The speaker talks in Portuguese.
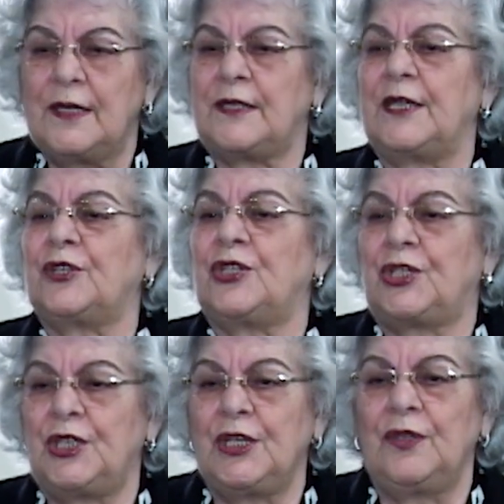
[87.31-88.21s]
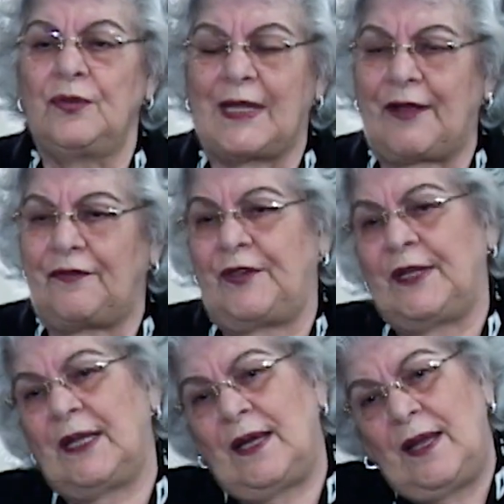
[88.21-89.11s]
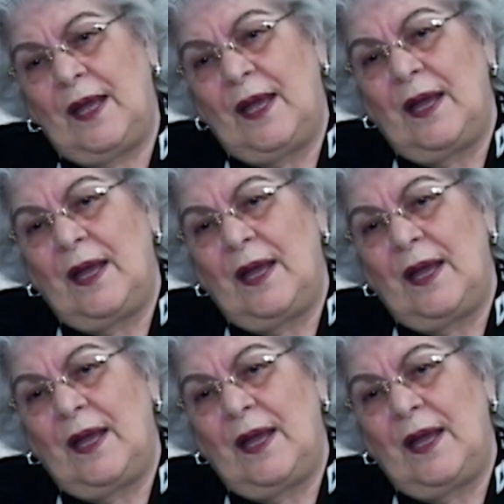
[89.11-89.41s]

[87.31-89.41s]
ser digno da vida,